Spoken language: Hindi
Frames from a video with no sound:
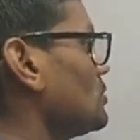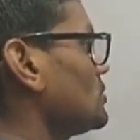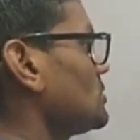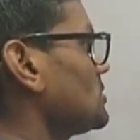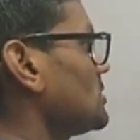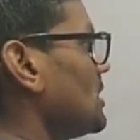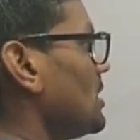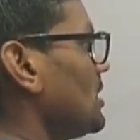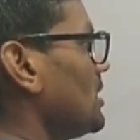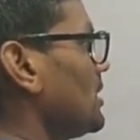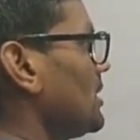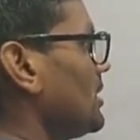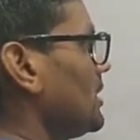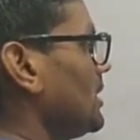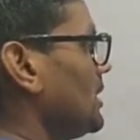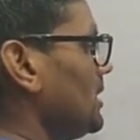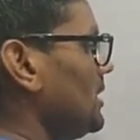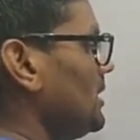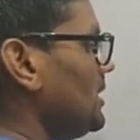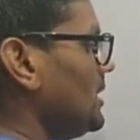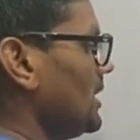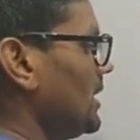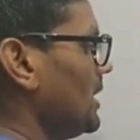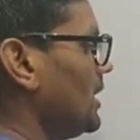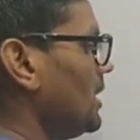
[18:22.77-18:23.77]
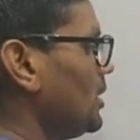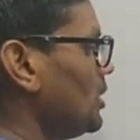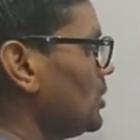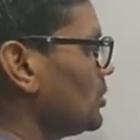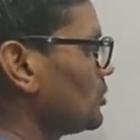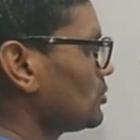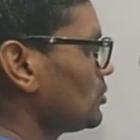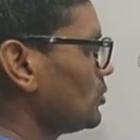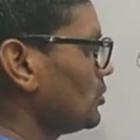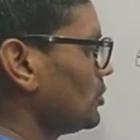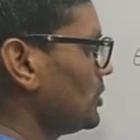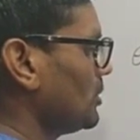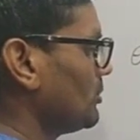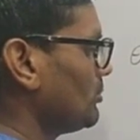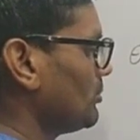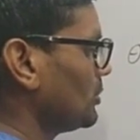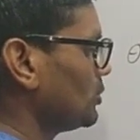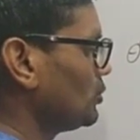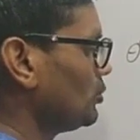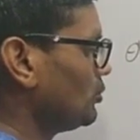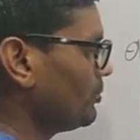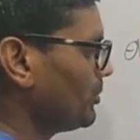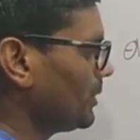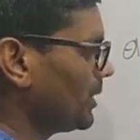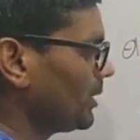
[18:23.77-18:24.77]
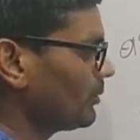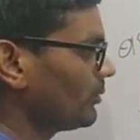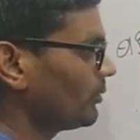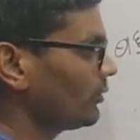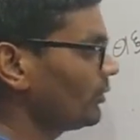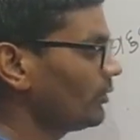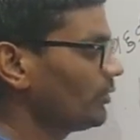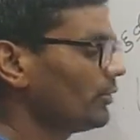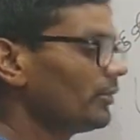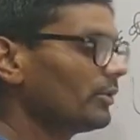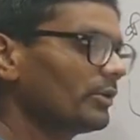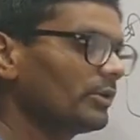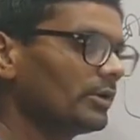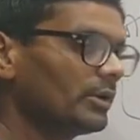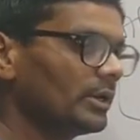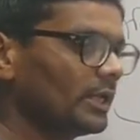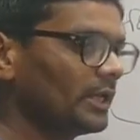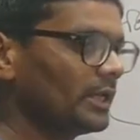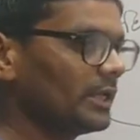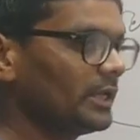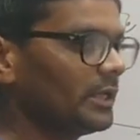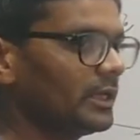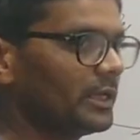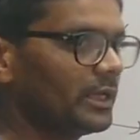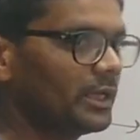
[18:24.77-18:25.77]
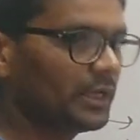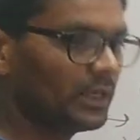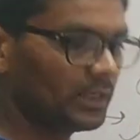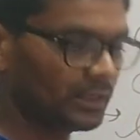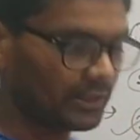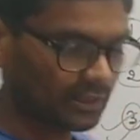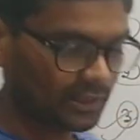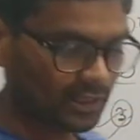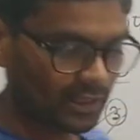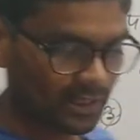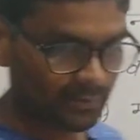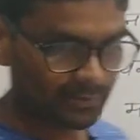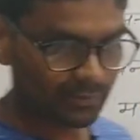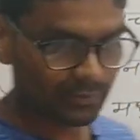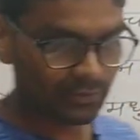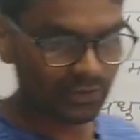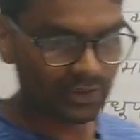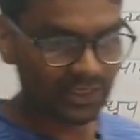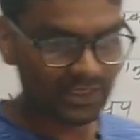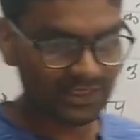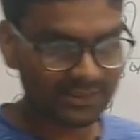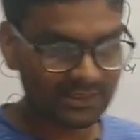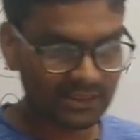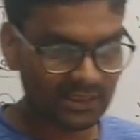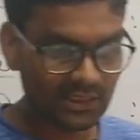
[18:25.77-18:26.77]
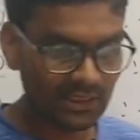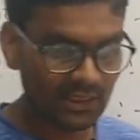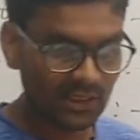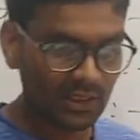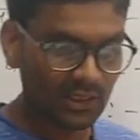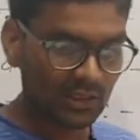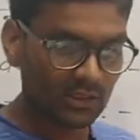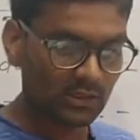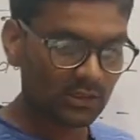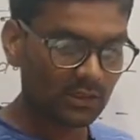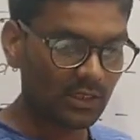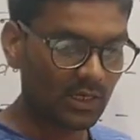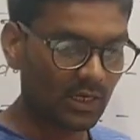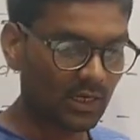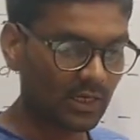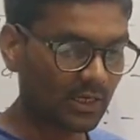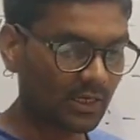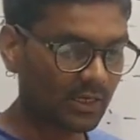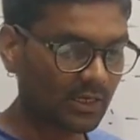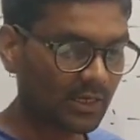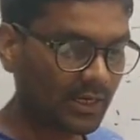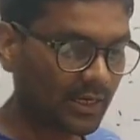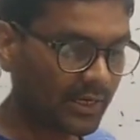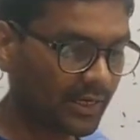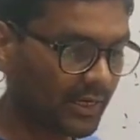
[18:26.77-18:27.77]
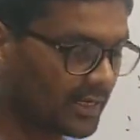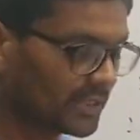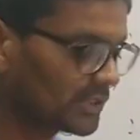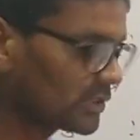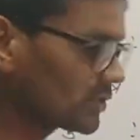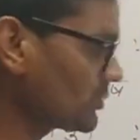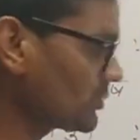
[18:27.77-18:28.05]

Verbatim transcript: सा नहीं है तो ये मधुप है वो नहीं है ये आपको यहाँ से ध्यान रखना है नेक्स्ट